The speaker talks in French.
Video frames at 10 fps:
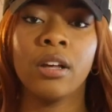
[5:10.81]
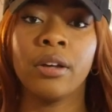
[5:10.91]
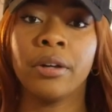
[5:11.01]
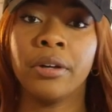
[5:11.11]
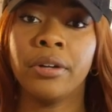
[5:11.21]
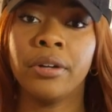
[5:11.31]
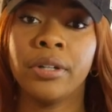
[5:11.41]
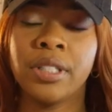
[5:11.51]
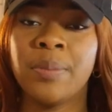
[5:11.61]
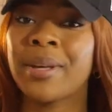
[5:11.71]
Euh,
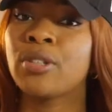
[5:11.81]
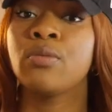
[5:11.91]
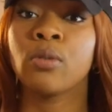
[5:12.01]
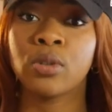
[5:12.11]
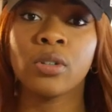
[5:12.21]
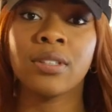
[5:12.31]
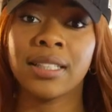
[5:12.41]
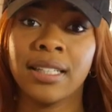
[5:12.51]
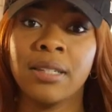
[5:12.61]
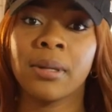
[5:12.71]
j'ai perdu mon temps dans certaines